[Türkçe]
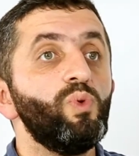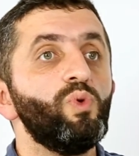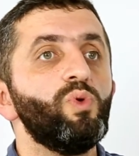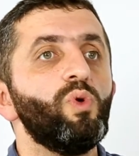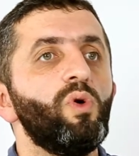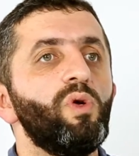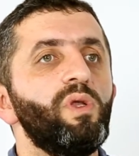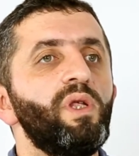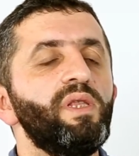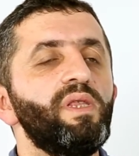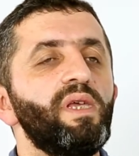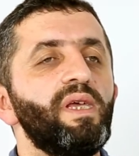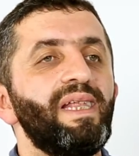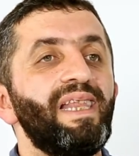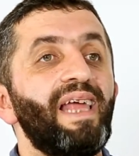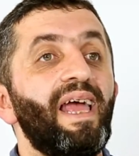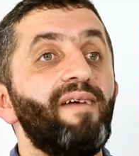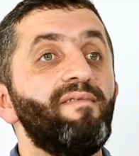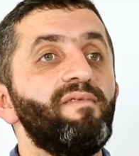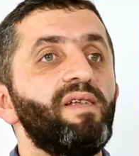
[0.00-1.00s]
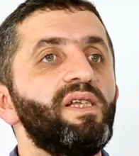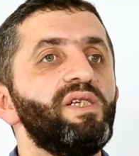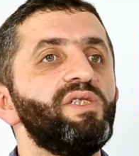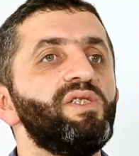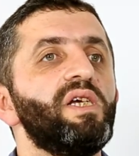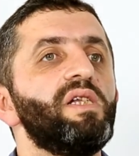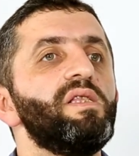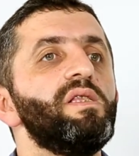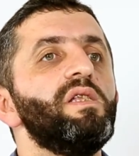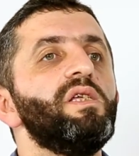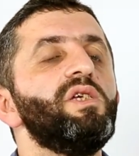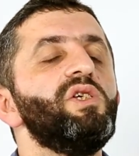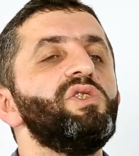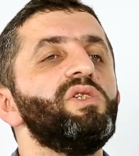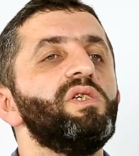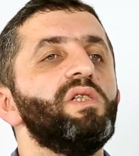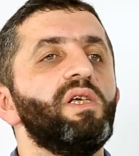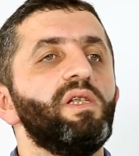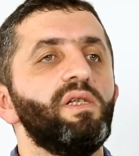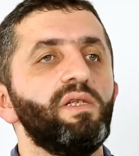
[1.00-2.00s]
Burada öyle değil. Evlenecekleri
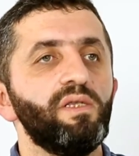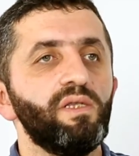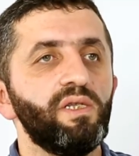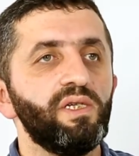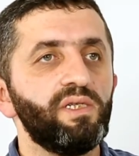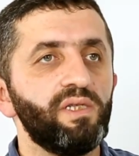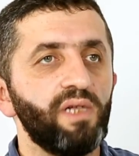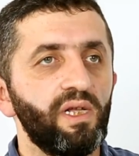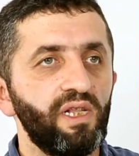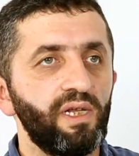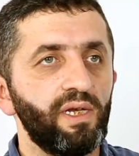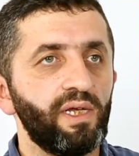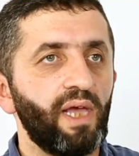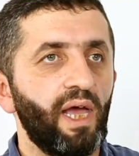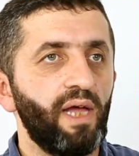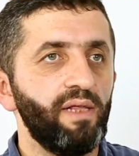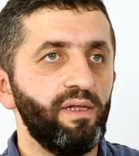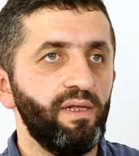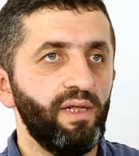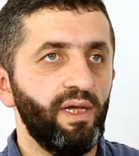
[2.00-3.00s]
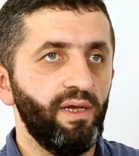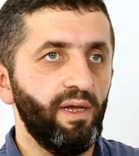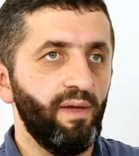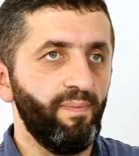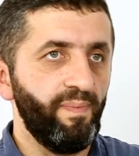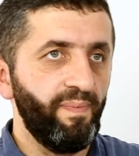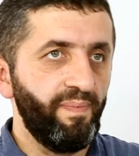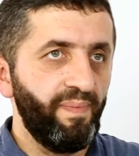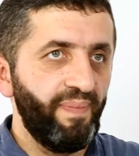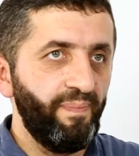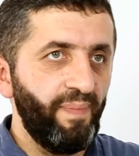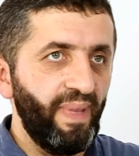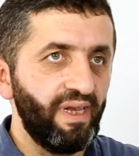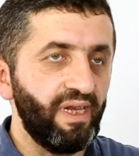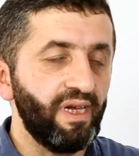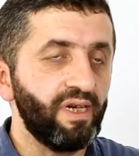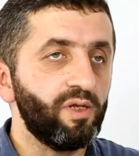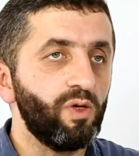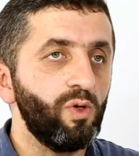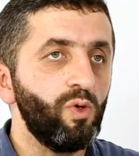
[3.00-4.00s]
kişilerin listeleri kendilerine
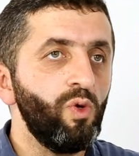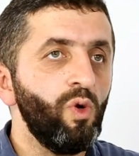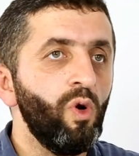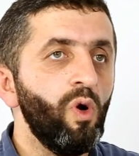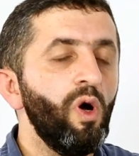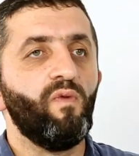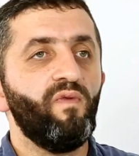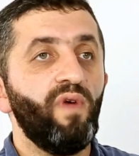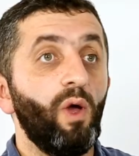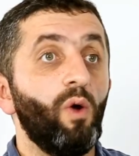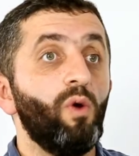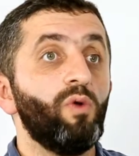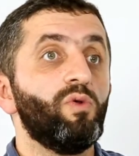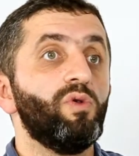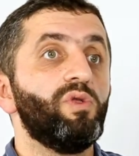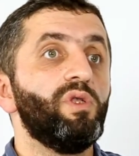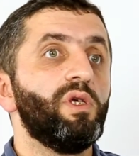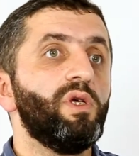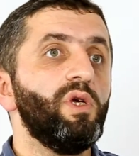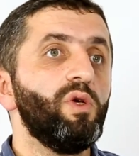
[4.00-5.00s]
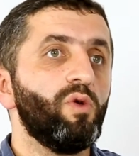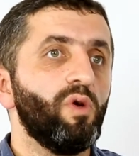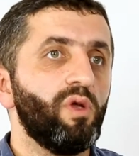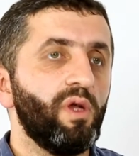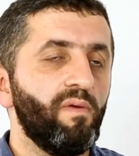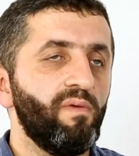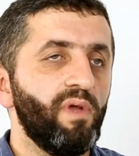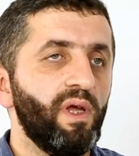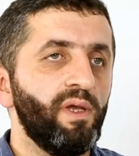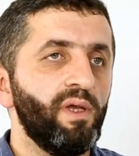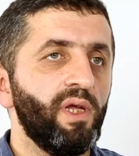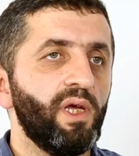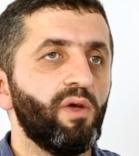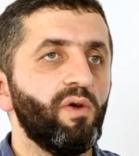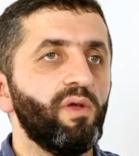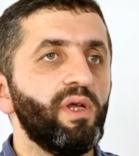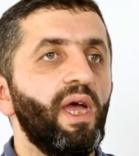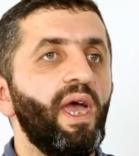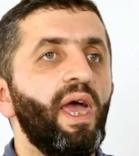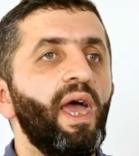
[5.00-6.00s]
belirtiliyor ve örgütteki görevlerine
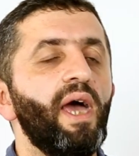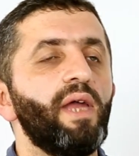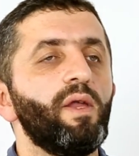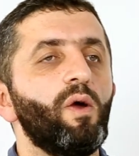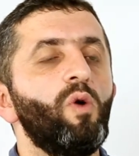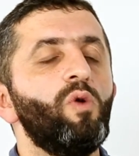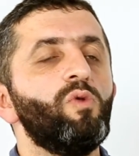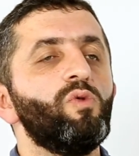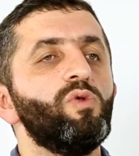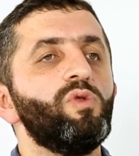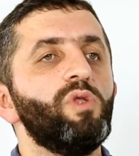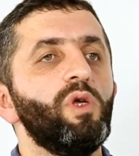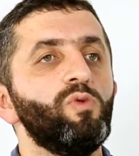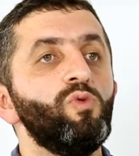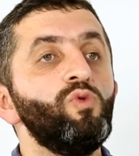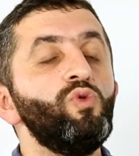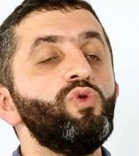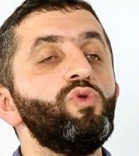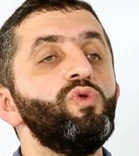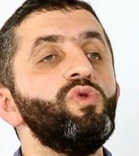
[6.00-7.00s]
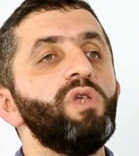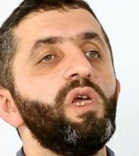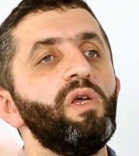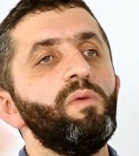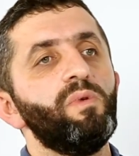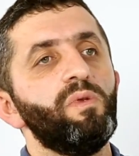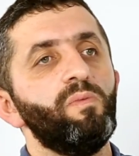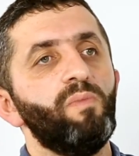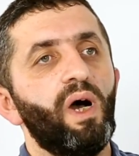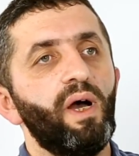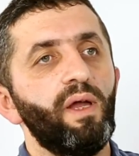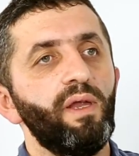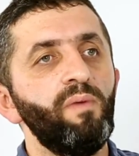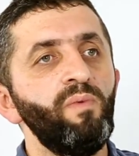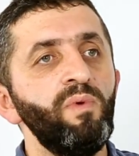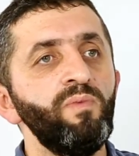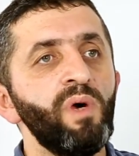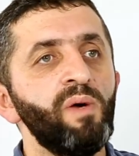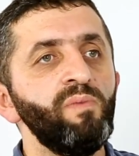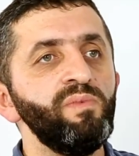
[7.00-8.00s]
göre. Eğer örgütte üst düzey bir
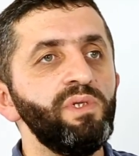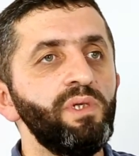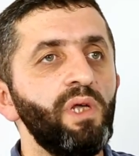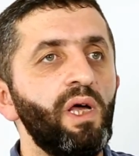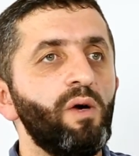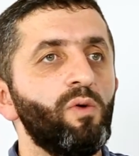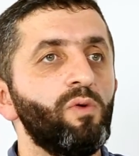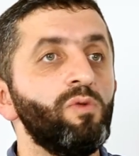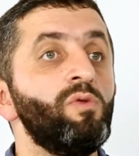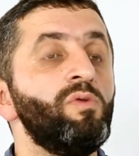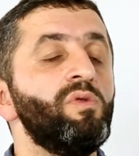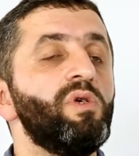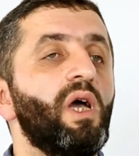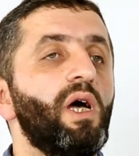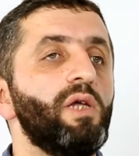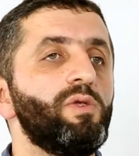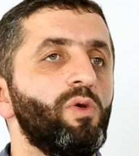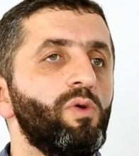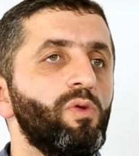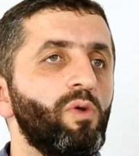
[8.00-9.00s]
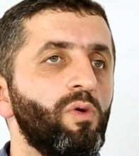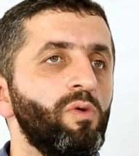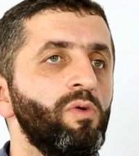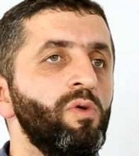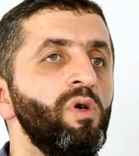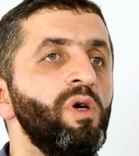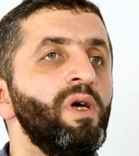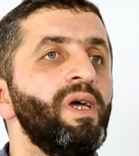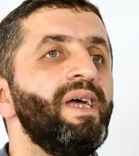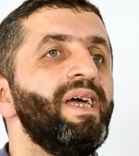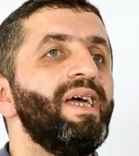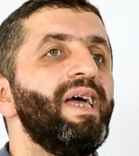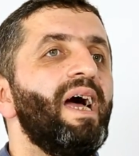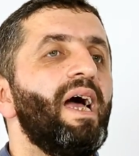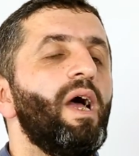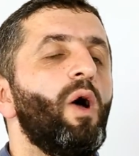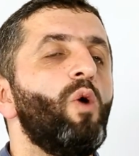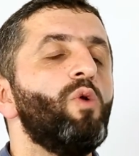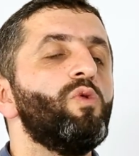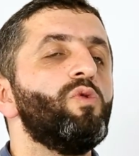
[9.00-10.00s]
mahrem imamsa onun kataloğu
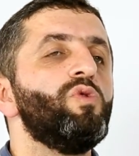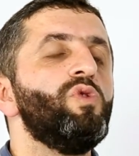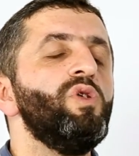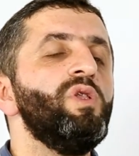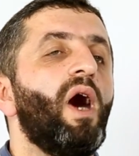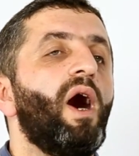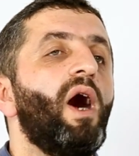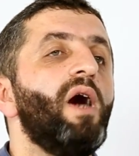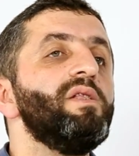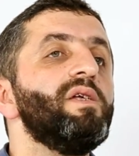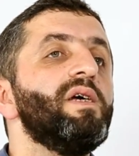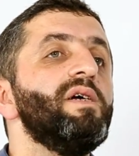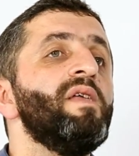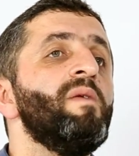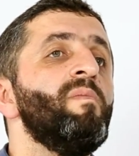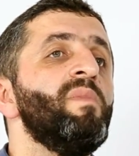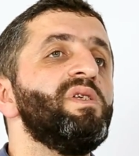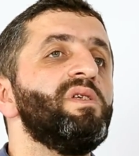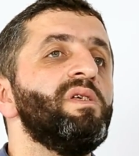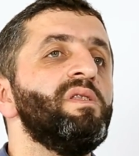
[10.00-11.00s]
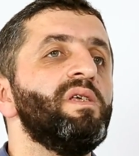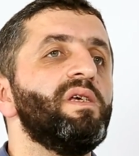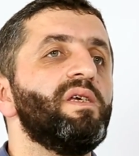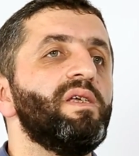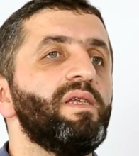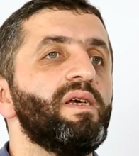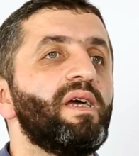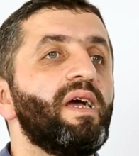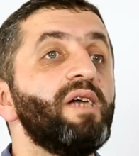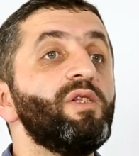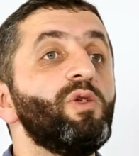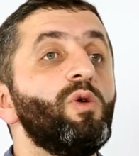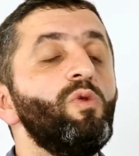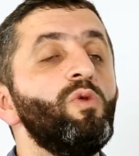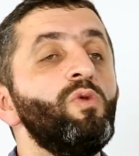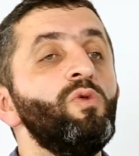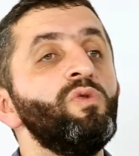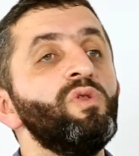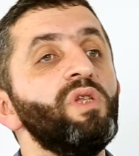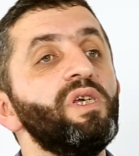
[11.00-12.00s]
örgütün alt kademesindekinin
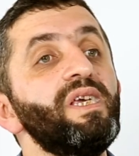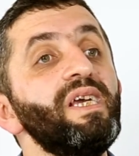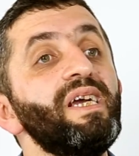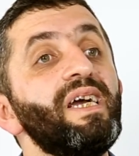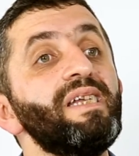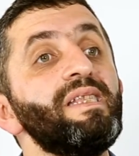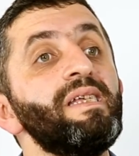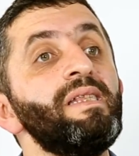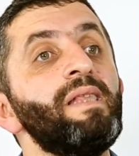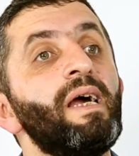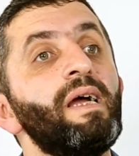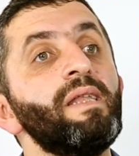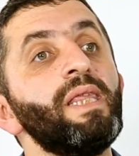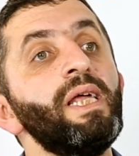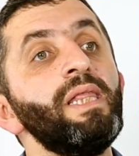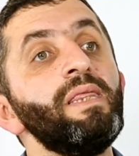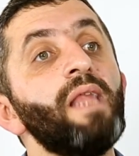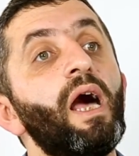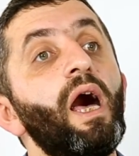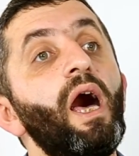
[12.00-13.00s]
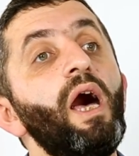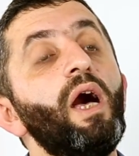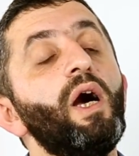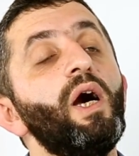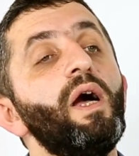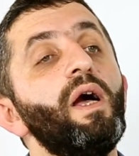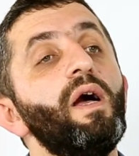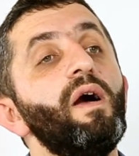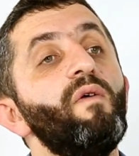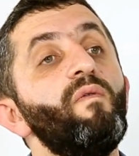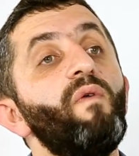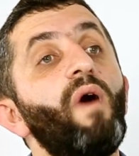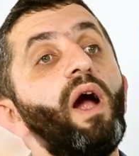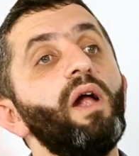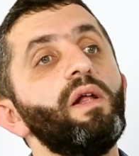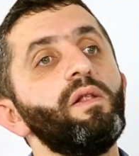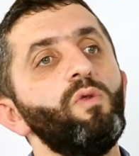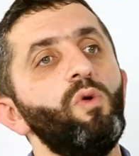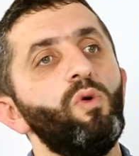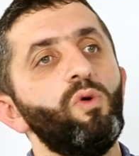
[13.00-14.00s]
kataloğundaki kadınlardan daha
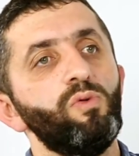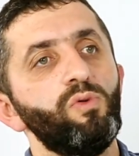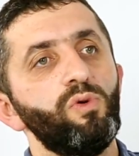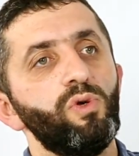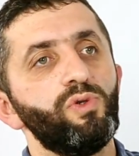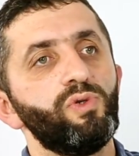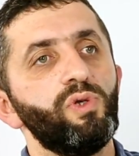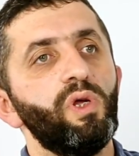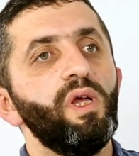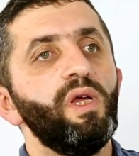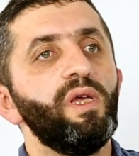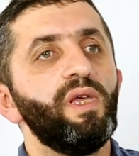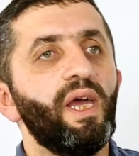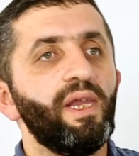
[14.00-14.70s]
farklı oluyor.